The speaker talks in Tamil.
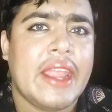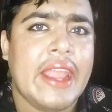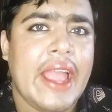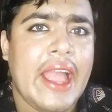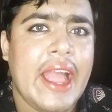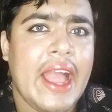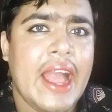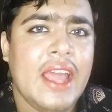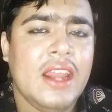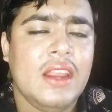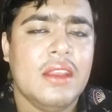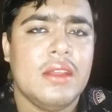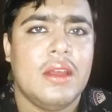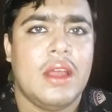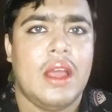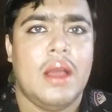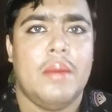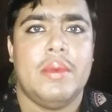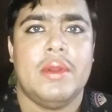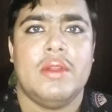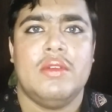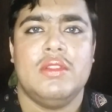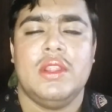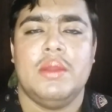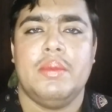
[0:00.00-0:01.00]
கேர்
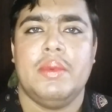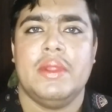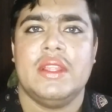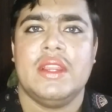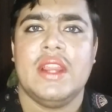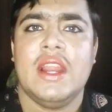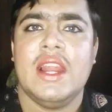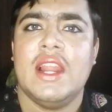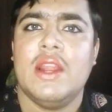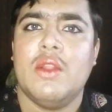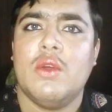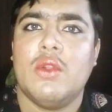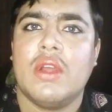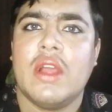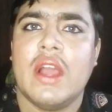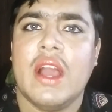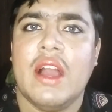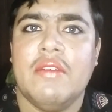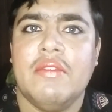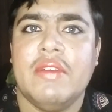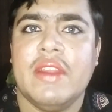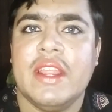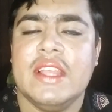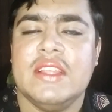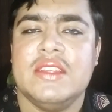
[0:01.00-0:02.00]
அப்புறம் வந்துட்டு பார்த்திங்கன்னா நல்ல ஒரு
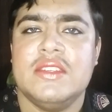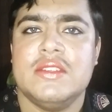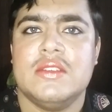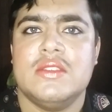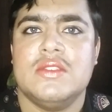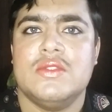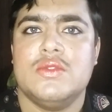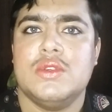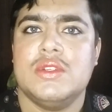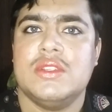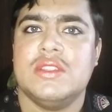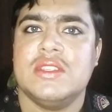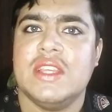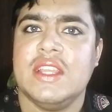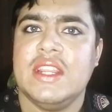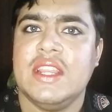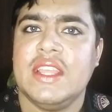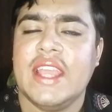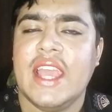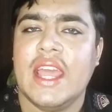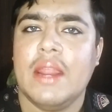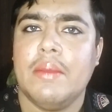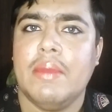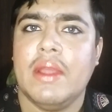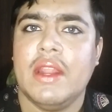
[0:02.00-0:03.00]
கவரேஜ் ஒரு
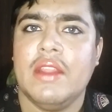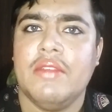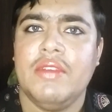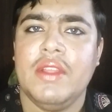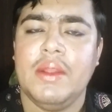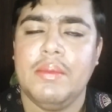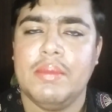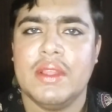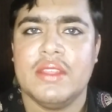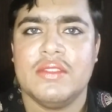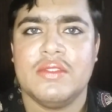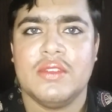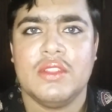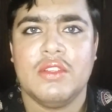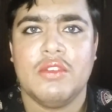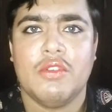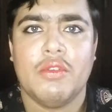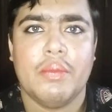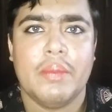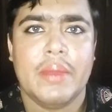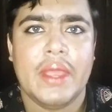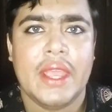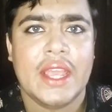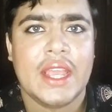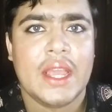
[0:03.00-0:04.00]
ஸ்கின் கேர் பெனிஃபிட் ப்ளஸ் வந்து
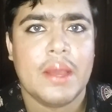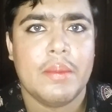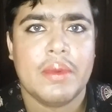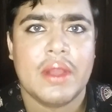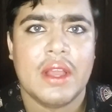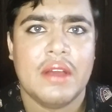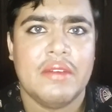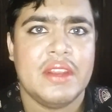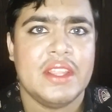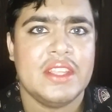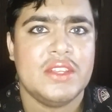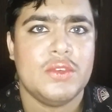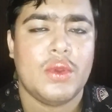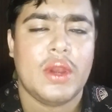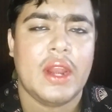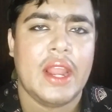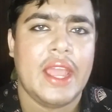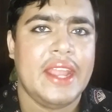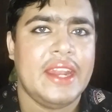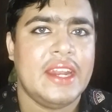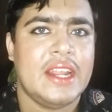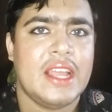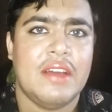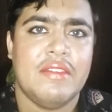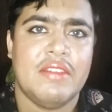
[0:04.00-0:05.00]
ஒரு மேக்கப் கவரேஜ் ஒரு
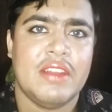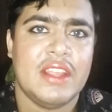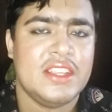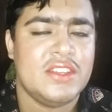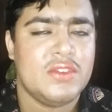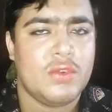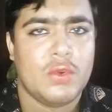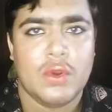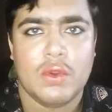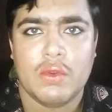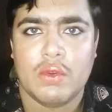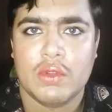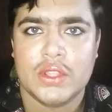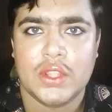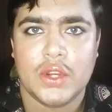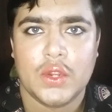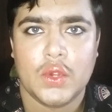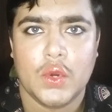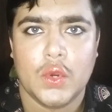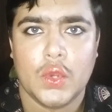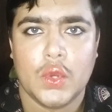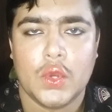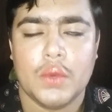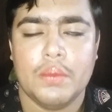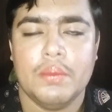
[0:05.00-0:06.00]
லைட் கவரேஜ் உங்களுக்கு
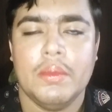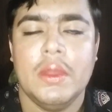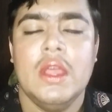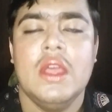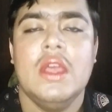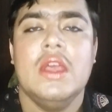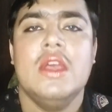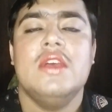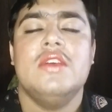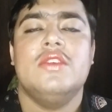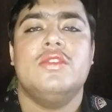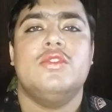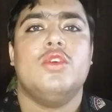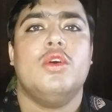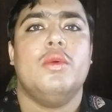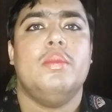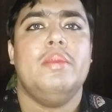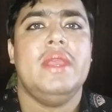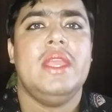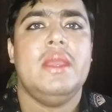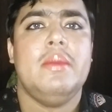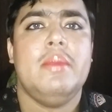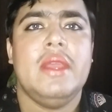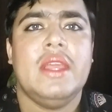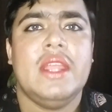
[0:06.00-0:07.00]
வந்துட்டு கொடுக்கும் ஸோ
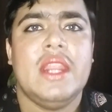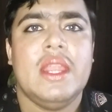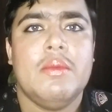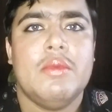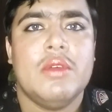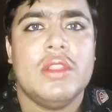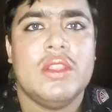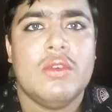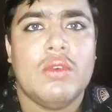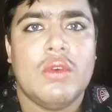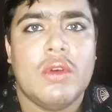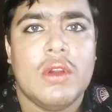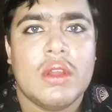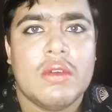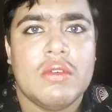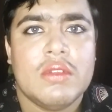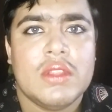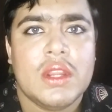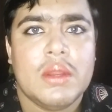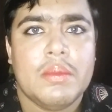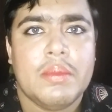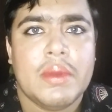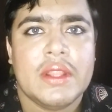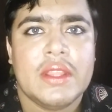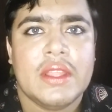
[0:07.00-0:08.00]
பிபி க்ரீம் வந்து உங்களுக்கு
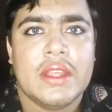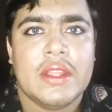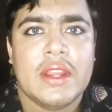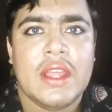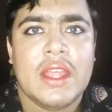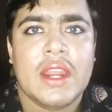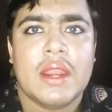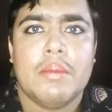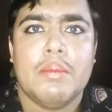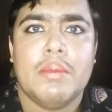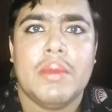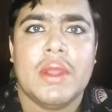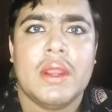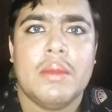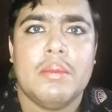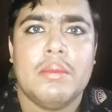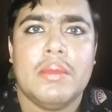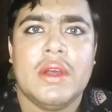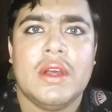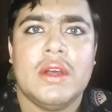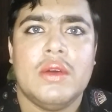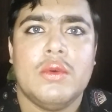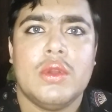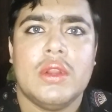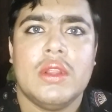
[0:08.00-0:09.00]
வந்துட்டு பார்த்திங்கன்னா ரொம்ப
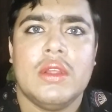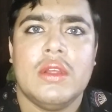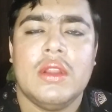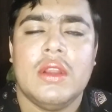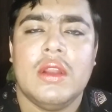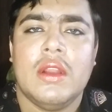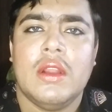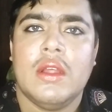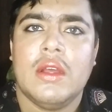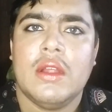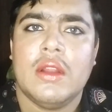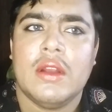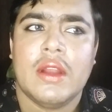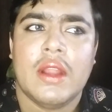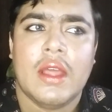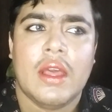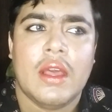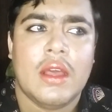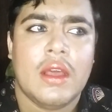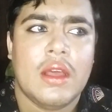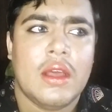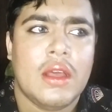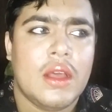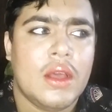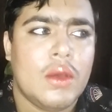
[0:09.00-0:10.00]
ரொம்ப ஒரு
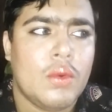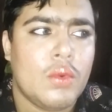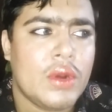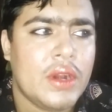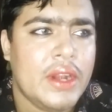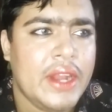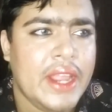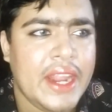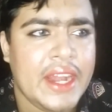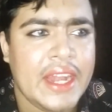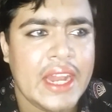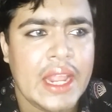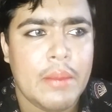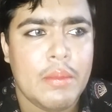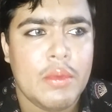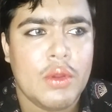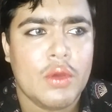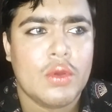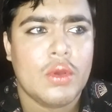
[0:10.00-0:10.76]
நான் ஒரு டே டைம்